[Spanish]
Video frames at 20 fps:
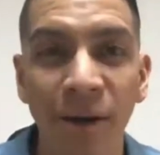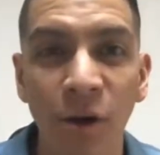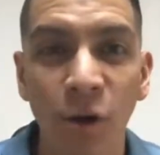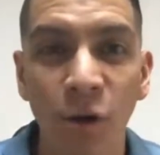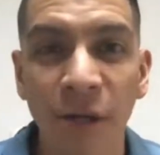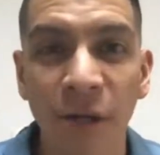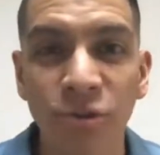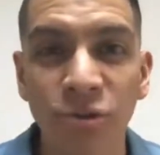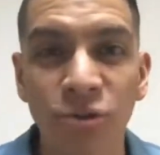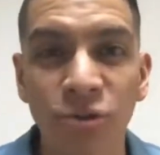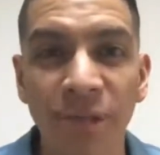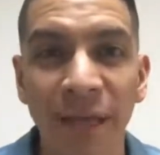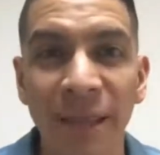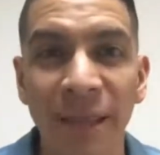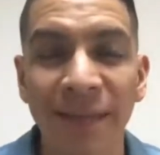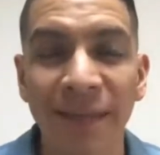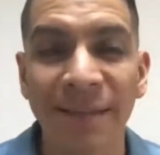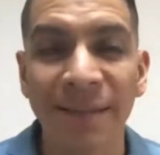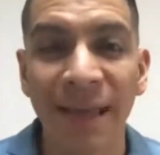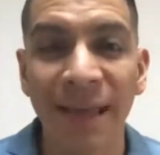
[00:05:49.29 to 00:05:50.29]
lo que
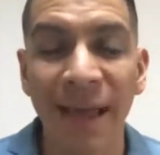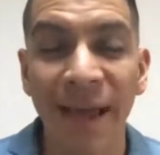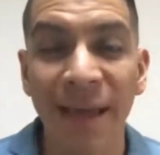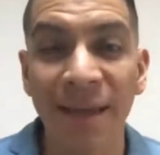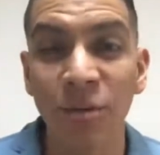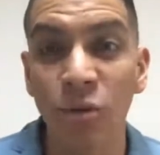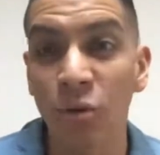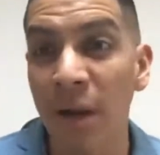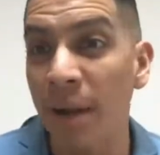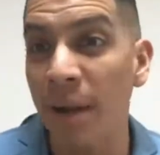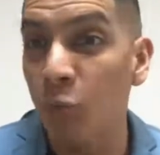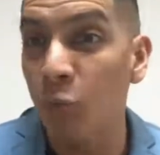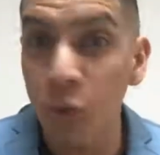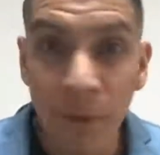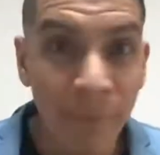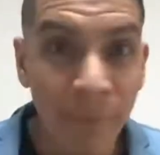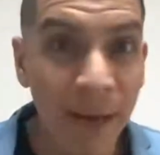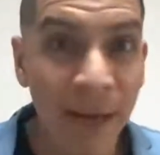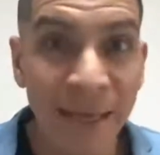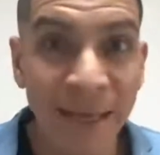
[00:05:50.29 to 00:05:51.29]
sucede es que hay una muy
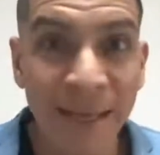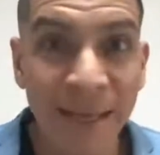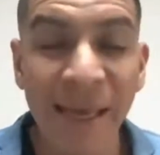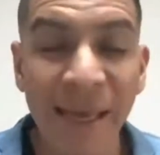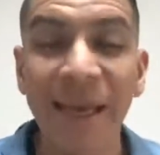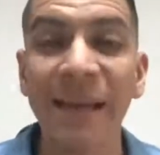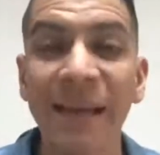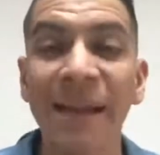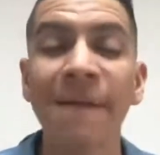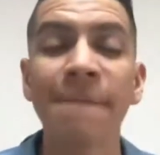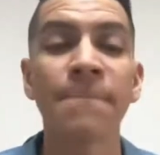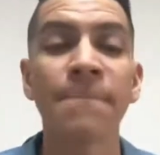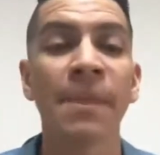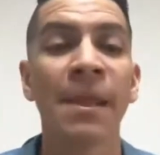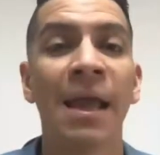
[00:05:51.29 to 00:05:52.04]
mala higiene,